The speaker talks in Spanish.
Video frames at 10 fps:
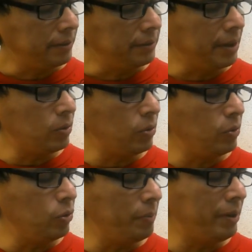
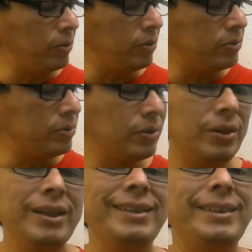dedo número 2,
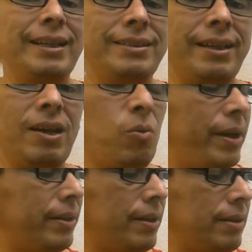tercera
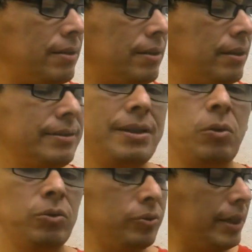cuerda,
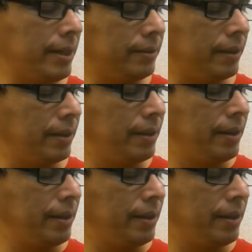segundo traste